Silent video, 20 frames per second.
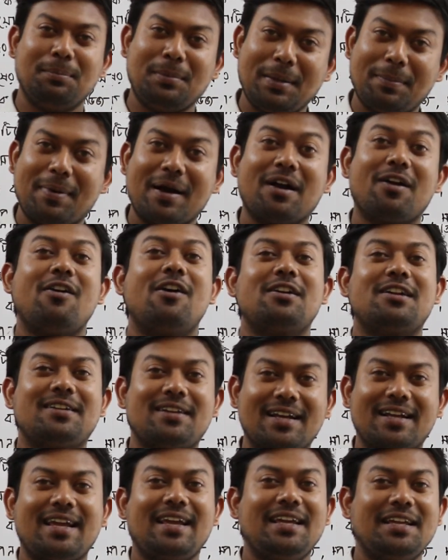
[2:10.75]
বিপাক
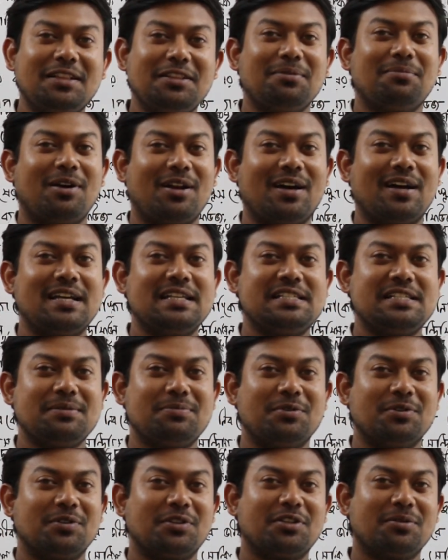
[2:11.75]
ঘটাটাকেই কিন্তু বলা হয়
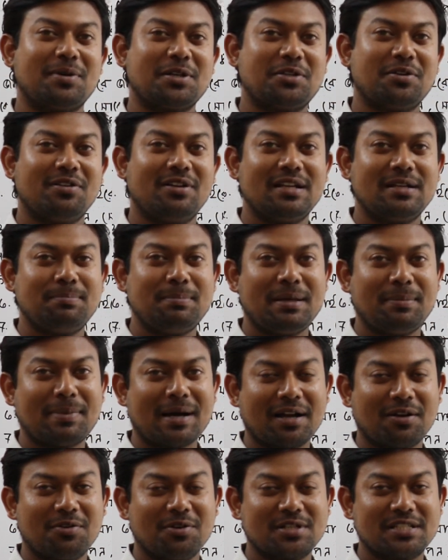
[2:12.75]
জীবন তোমার শরীরে
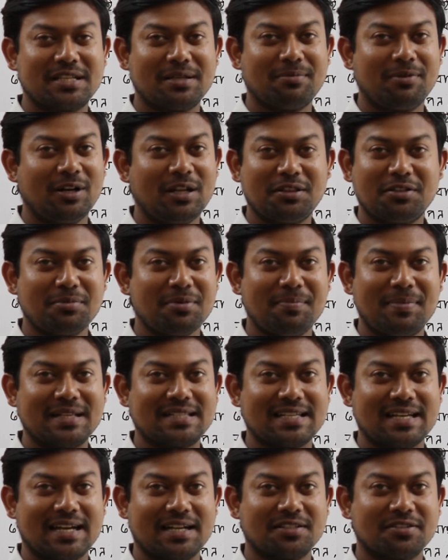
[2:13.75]
বিপাক ঘটছে বলে তুমি
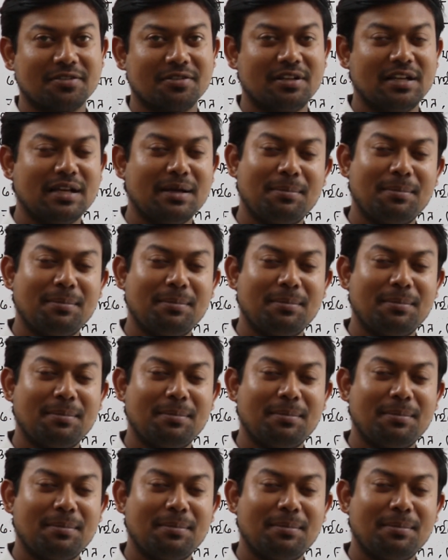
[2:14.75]
বেঁচে আছো